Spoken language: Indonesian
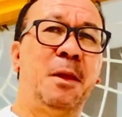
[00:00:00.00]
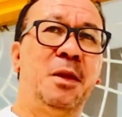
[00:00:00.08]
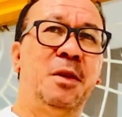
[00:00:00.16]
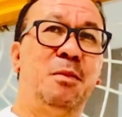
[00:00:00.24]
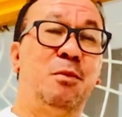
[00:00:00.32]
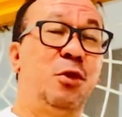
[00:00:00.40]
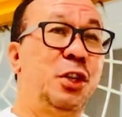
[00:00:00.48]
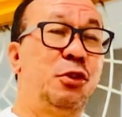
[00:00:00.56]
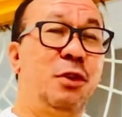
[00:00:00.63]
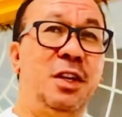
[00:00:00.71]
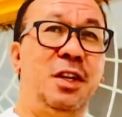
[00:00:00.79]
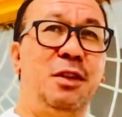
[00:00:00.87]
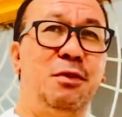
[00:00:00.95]
Bukan
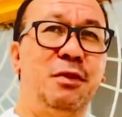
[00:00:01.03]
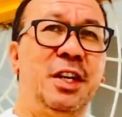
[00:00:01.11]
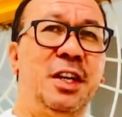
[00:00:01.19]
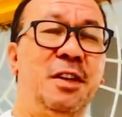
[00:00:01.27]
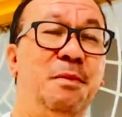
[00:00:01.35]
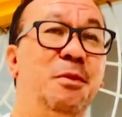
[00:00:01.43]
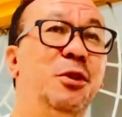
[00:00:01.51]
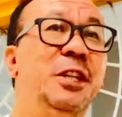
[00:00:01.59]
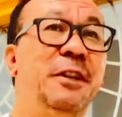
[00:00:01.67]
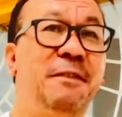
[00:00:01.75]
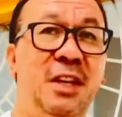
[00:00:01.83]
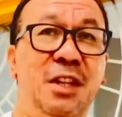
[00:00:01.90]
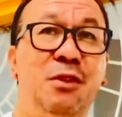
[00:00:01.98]
soal gedungnya,
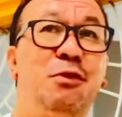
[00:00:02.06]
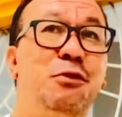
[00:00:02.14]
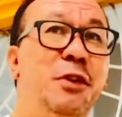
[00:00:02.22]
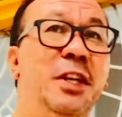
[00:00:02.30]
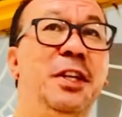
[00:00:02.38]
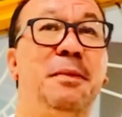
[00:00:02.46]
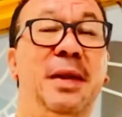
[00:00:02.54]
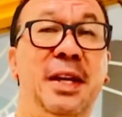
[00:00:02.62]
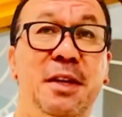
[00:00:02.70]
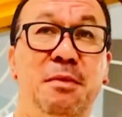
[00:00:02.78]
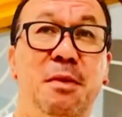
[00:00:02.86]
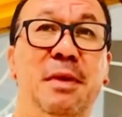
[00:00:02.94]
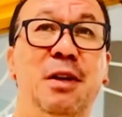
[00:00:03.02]
motif dan tujuan
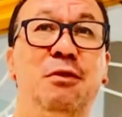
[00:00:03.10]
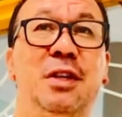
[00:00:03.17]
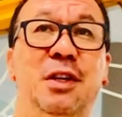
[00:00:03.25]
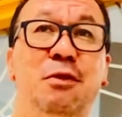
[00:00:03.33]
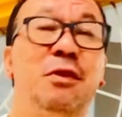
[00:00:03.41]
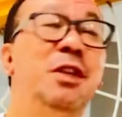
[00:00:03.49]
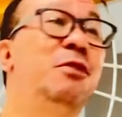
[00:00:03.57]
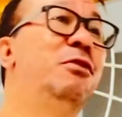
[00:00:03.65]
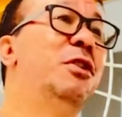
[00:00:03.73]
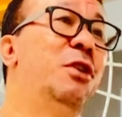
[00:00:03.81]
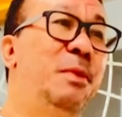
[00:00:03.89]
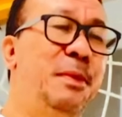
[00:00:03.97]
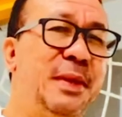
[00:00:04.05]
dibalik membangun gedung itu
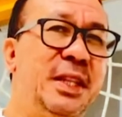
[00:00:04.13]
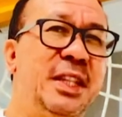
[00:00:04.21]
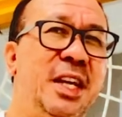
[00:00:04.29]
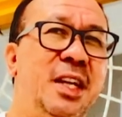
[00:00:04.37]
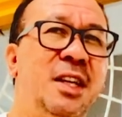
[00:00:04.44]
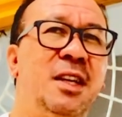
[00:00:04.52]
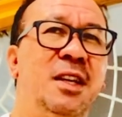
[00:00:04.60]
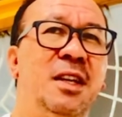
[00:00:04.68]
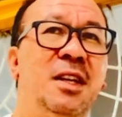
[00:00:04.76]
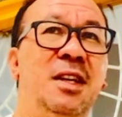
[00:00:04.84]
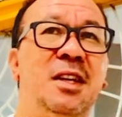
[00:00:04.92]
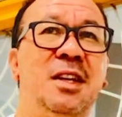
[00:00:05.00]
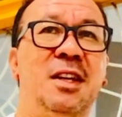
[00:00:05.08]
jauh lebih penting.
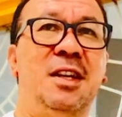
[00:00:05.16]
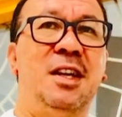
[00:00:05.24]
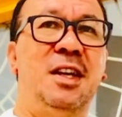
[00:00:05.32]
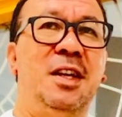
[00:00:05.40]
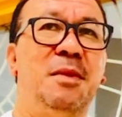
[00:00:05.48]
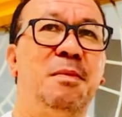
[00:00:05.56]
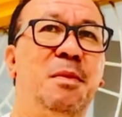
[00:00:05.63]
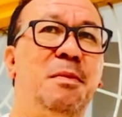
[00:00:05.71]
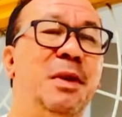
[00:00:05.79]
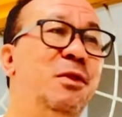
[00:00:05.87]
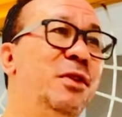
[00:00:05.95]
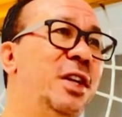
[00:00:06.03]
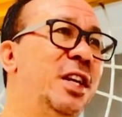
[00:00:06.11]
Karena
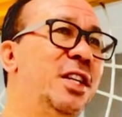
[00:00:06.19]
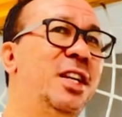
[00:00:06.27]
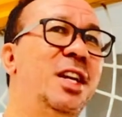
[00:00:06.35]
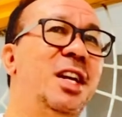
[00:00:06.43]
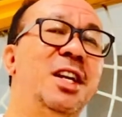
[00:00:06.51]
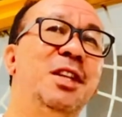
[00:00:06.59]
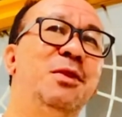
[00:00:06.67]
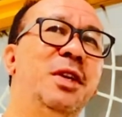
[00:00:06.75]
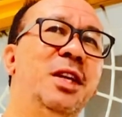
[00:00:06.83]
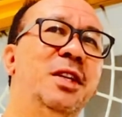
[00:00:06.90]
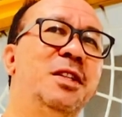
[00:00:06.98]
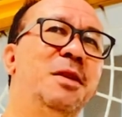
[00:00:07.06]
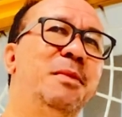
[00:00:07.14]
membangun kerajaan Allah itu
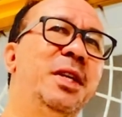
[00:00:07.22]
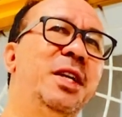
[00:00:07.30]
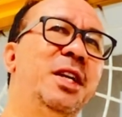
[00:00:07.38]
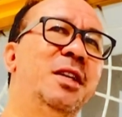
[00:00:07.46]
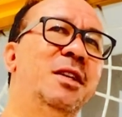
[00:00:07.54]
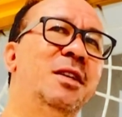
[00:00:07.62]
kan sama dengan